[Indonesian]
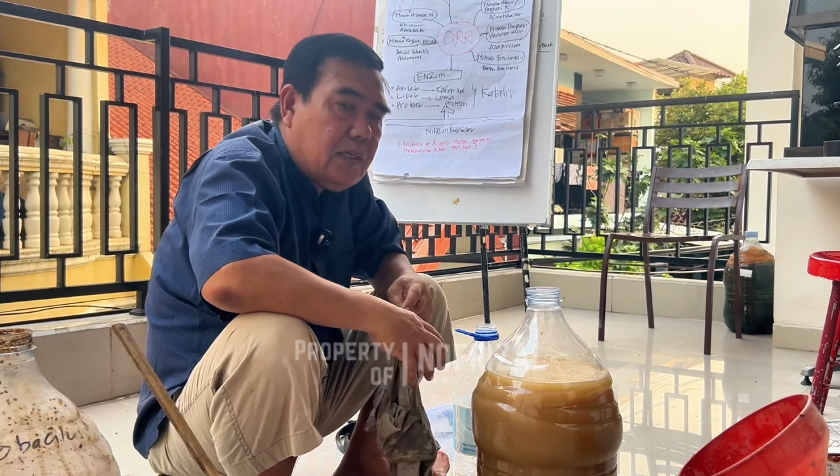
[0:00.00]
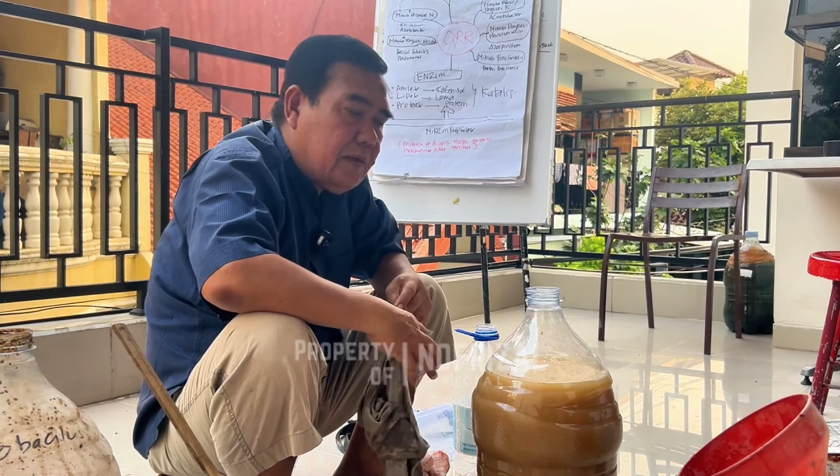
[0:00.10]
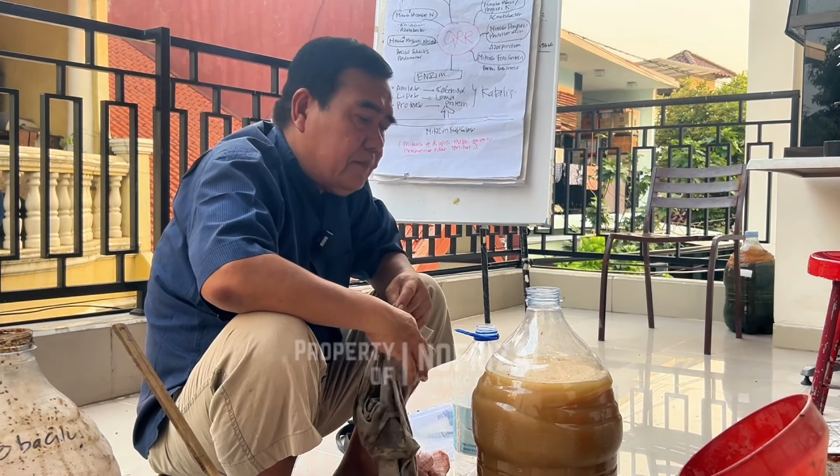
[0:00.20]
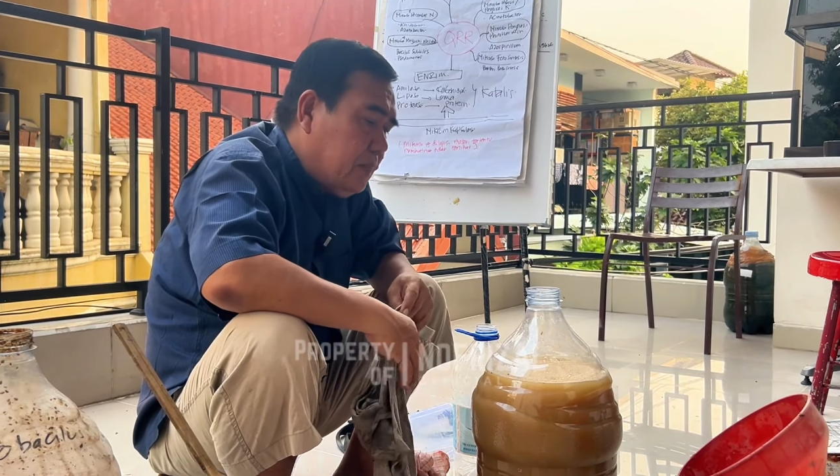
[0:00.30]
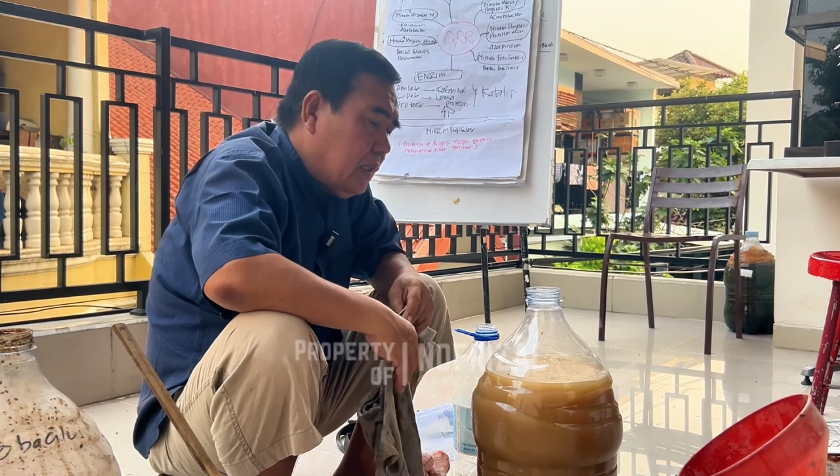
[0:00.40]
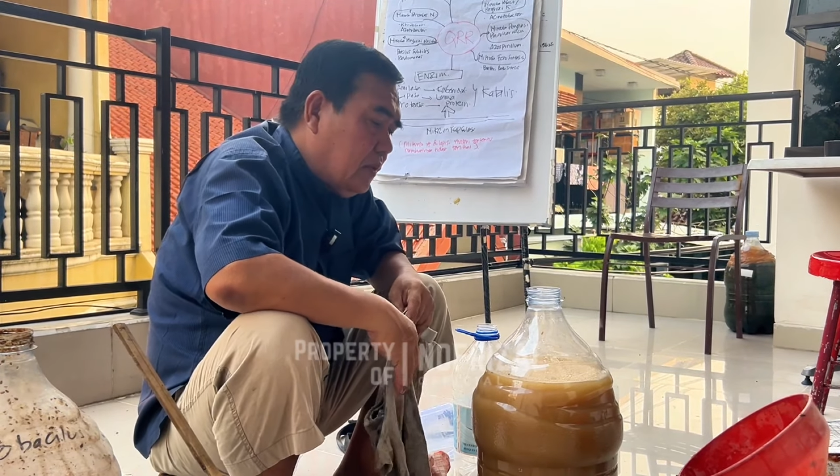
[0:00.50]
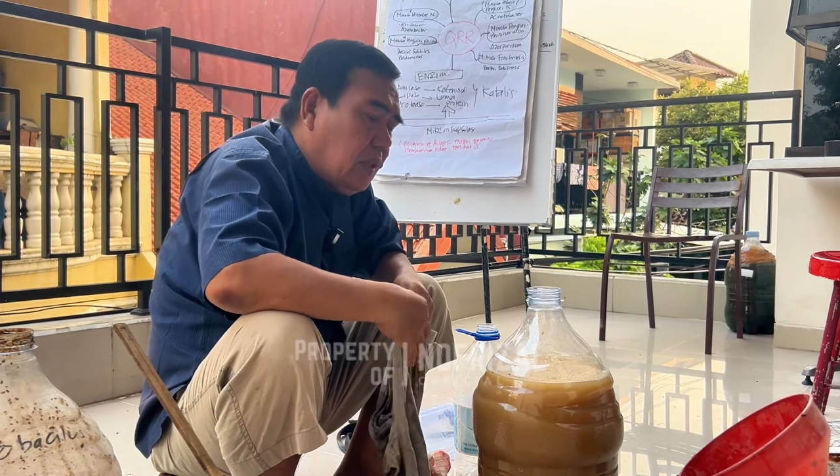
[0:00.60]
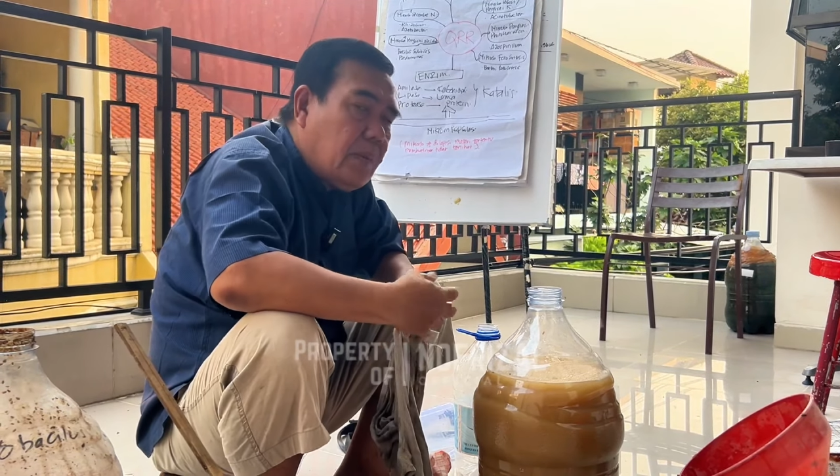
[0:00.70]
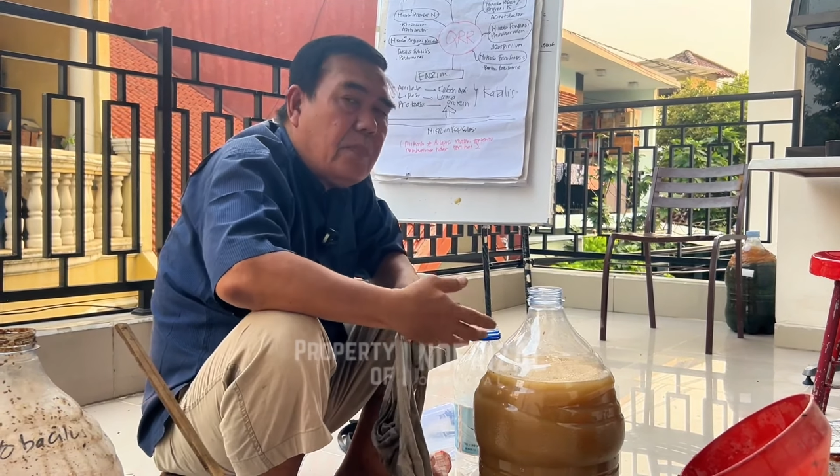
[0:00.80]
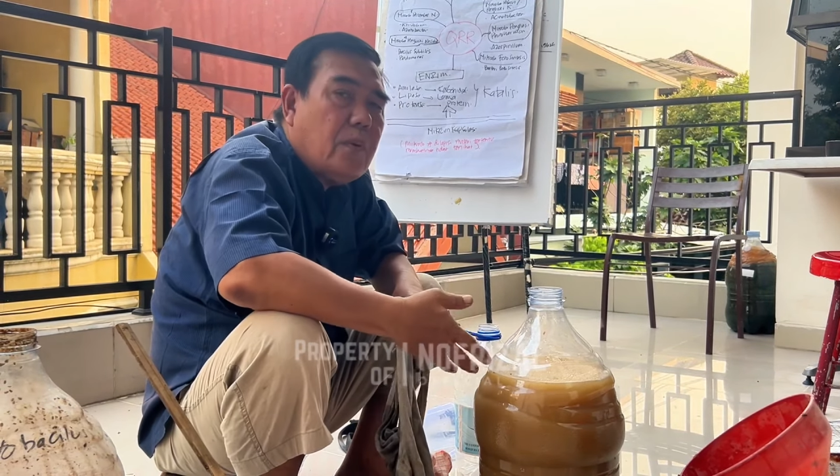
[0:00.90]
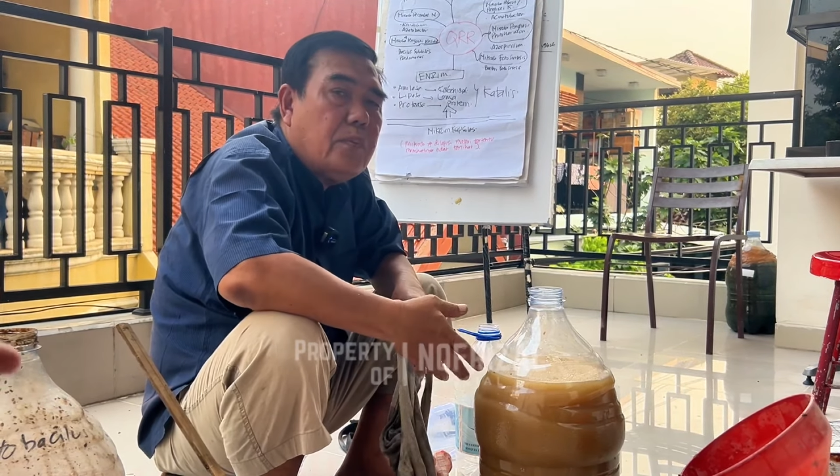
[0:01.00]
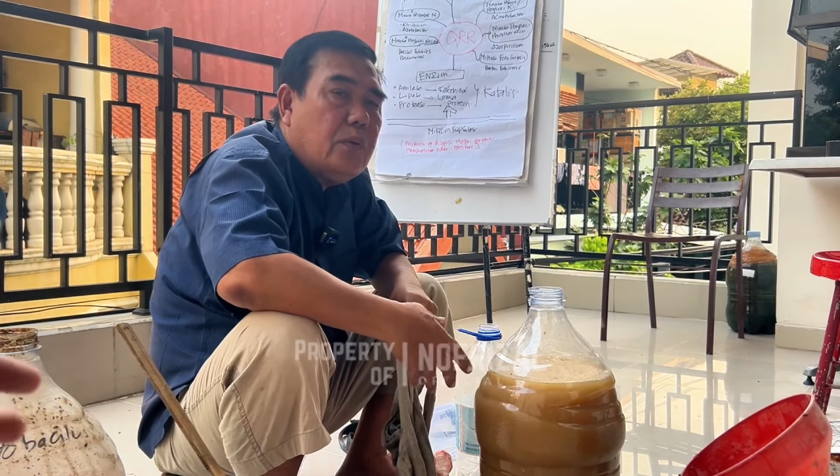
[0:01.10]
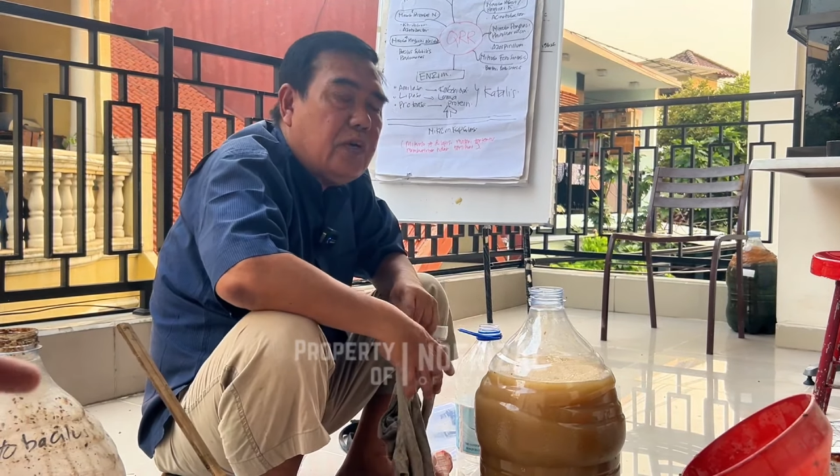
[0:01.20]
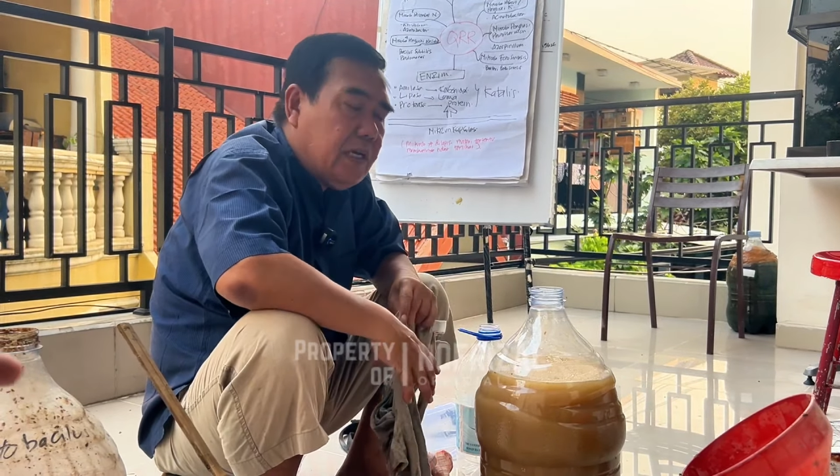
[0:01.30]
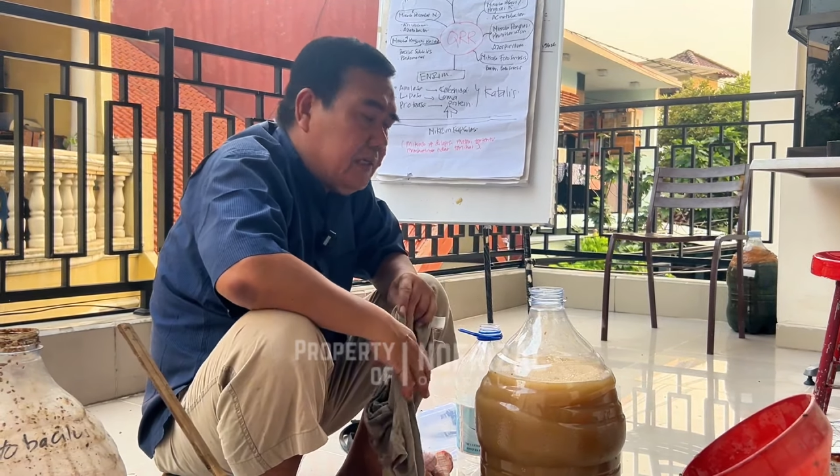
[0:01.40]
ya terutama
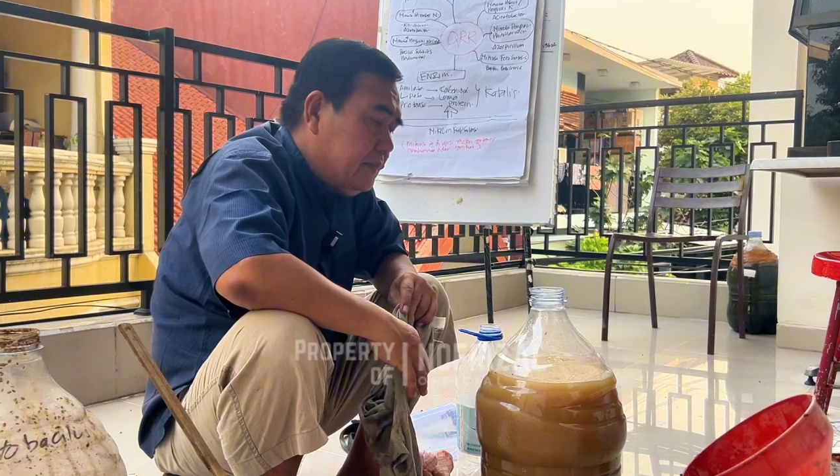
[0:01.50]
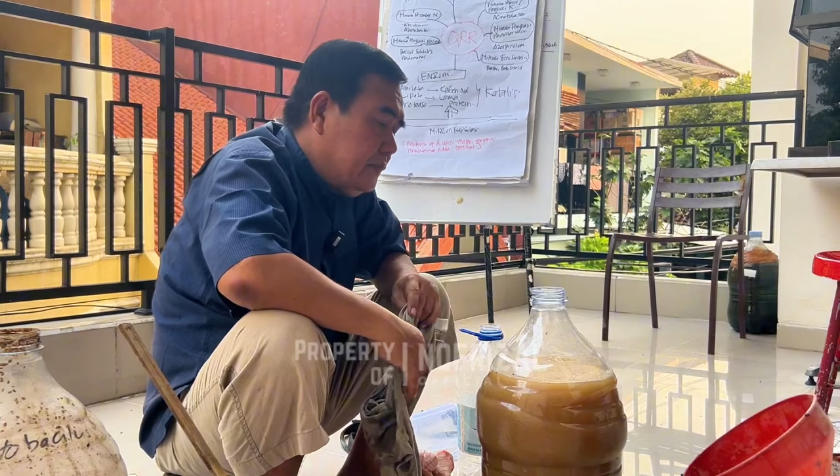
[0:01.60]
pupuk ya